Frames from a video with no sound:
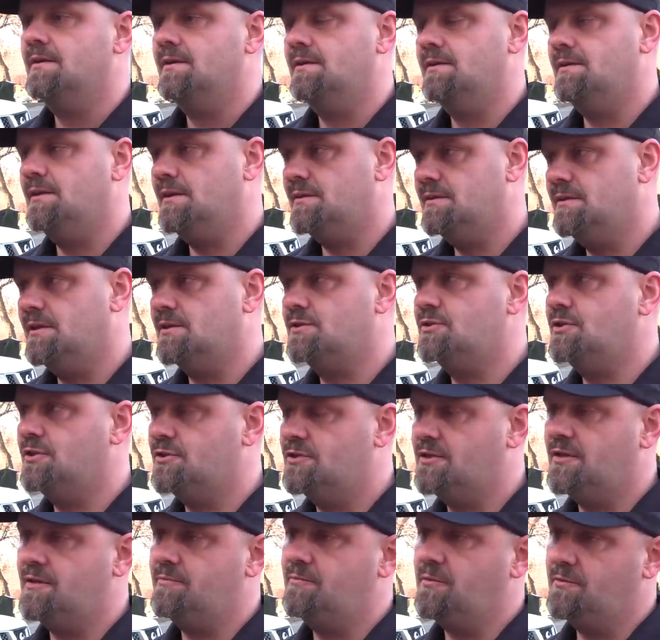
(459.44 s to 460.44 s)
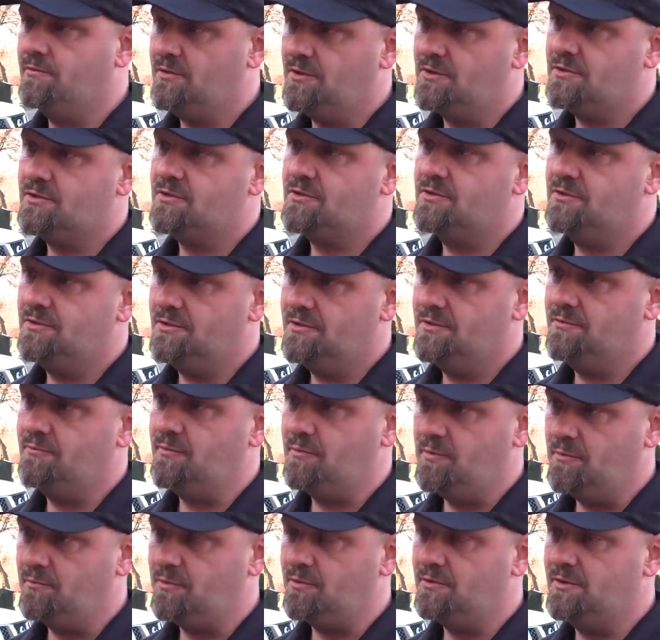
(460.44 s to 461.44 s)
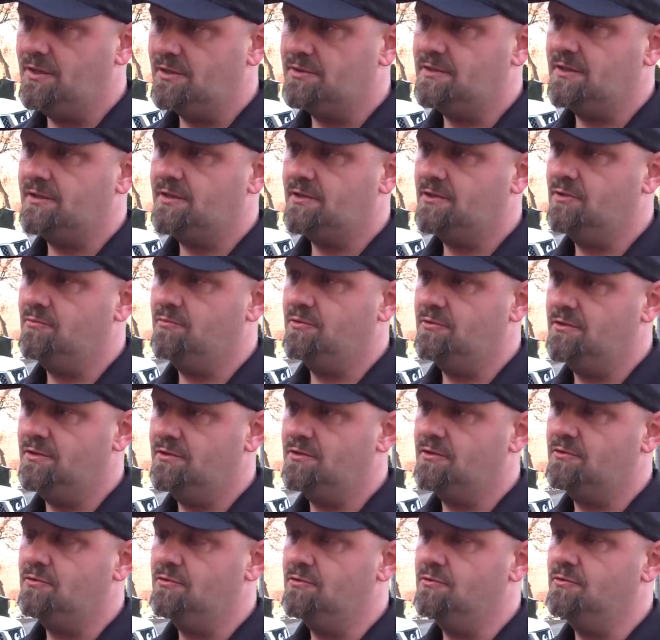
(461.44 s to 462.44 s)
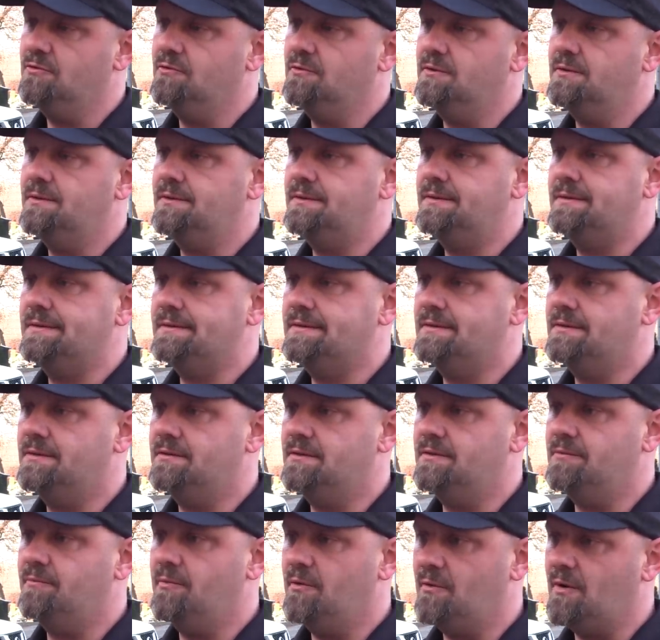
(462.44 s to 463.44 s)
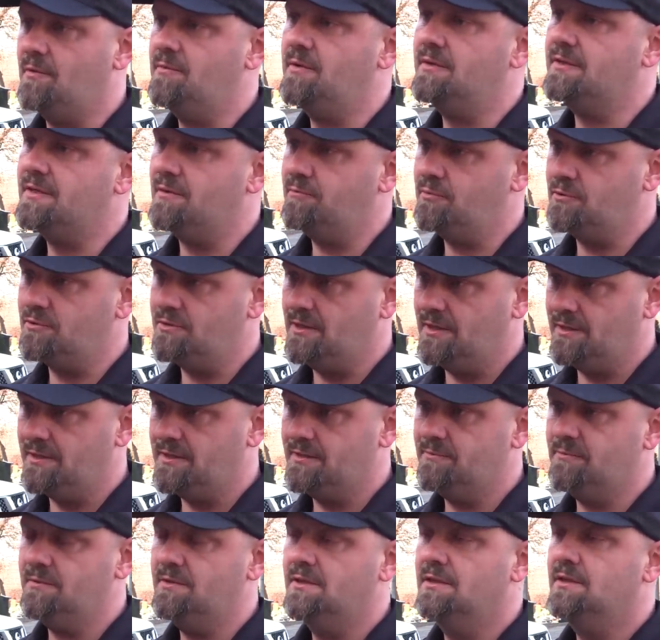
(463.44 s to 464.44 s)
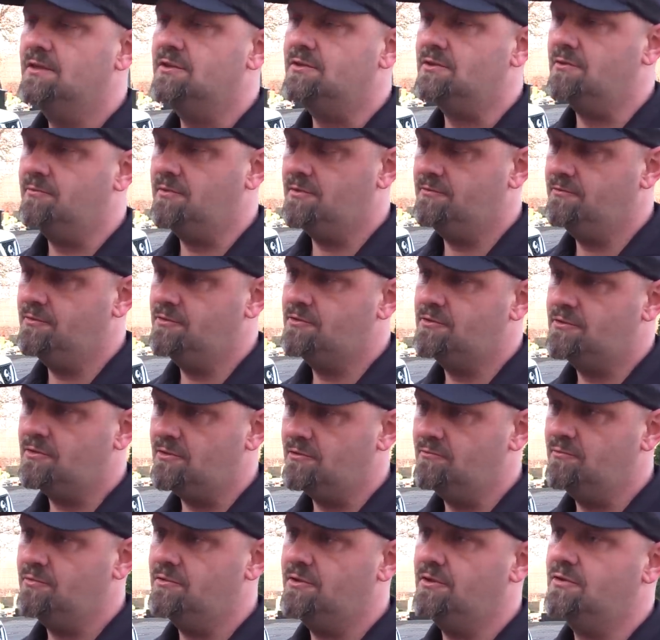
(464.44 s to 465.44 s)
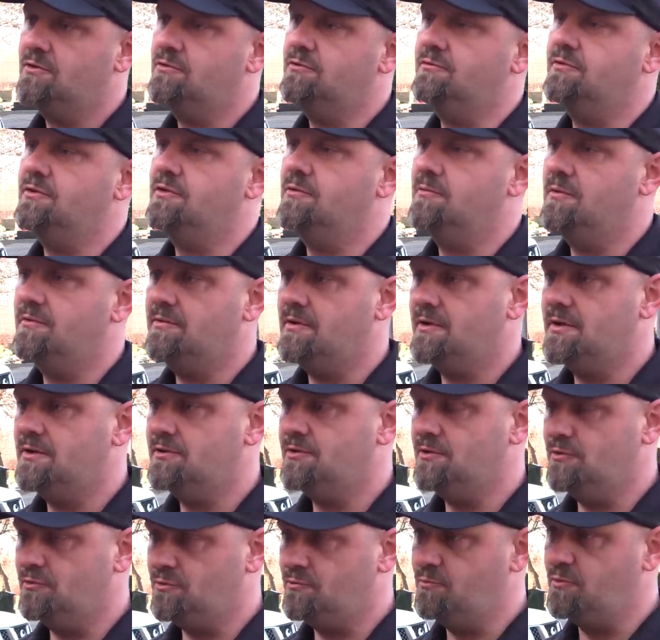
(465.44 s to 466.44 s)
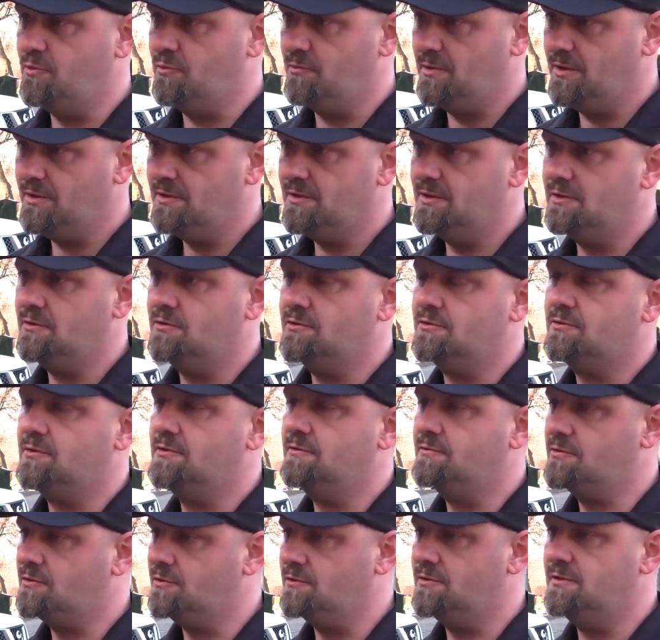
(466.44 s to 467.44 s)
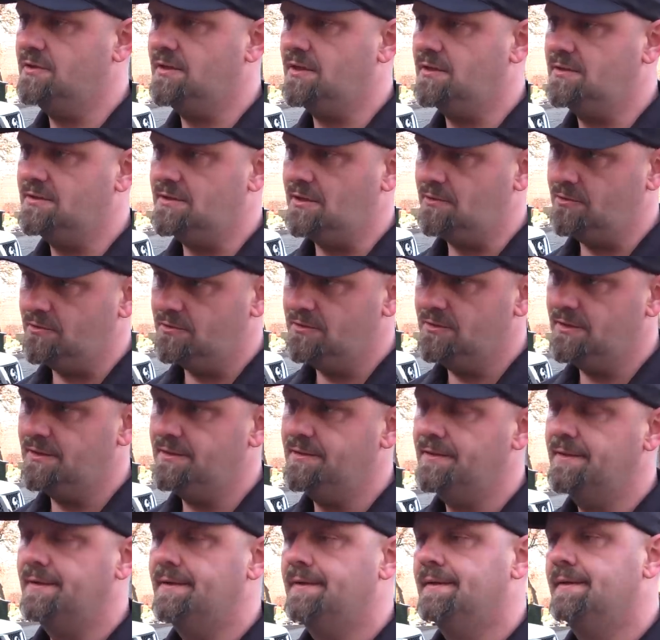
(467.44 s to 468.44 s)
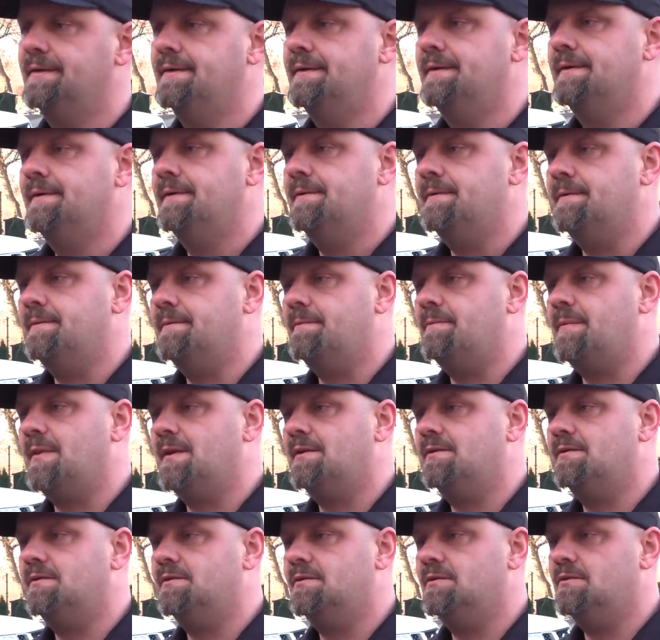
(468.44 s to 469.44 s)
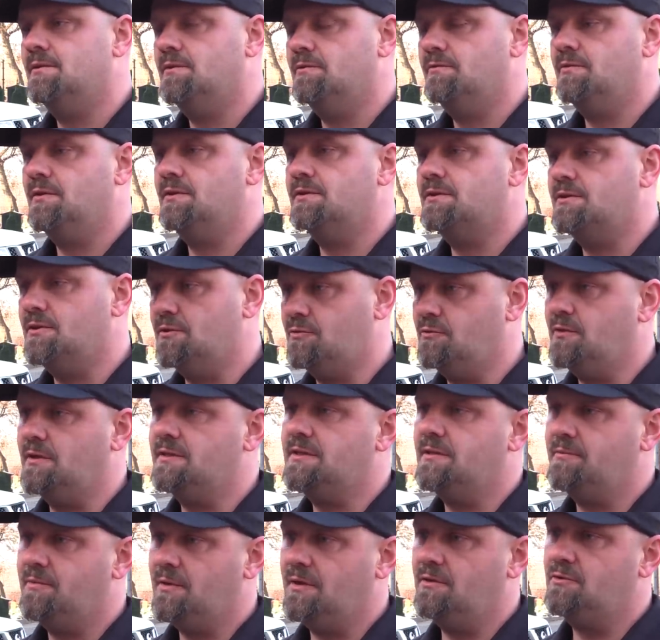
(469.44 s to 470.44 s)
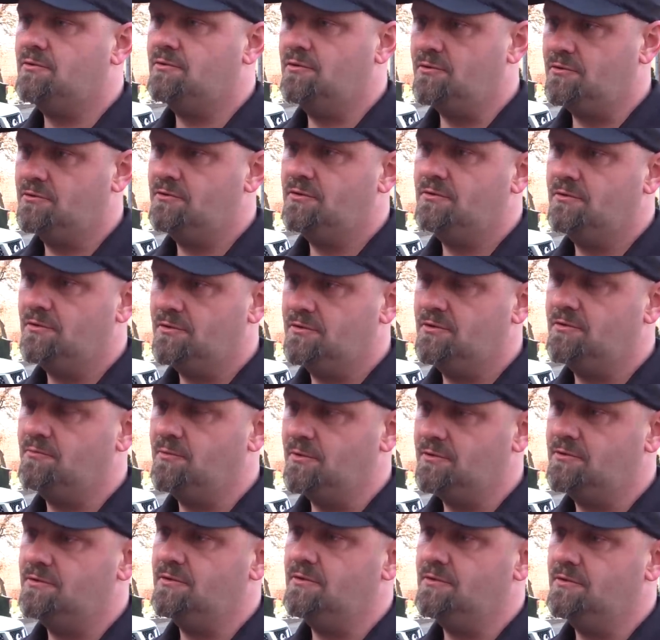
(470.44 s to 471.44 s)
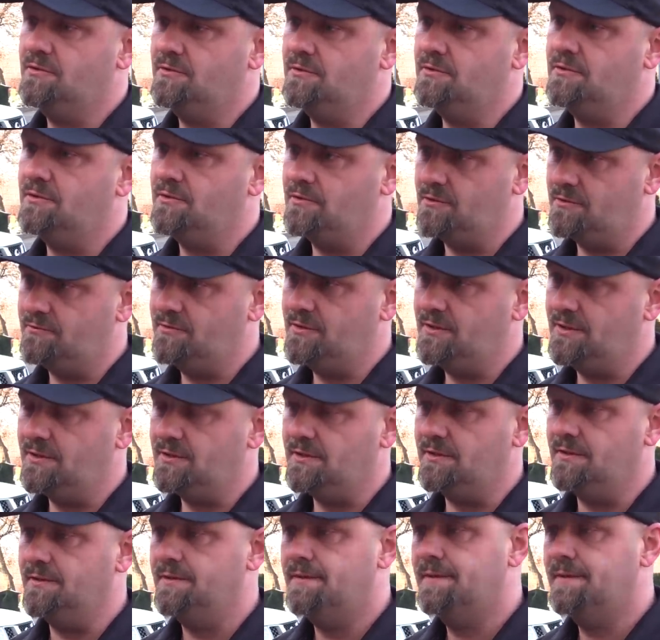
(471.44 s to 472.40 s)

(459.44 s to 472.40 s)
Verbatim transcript: Jedna trzecia powierzchni poddasza tego budynku e, była objęta pożarem. Z obydwu stron budynku wydobywały się już płomienie, od strony wschodniej jak i zachodniej. Y, więc sytuacja była już dosyć mocno y, rozwinięta.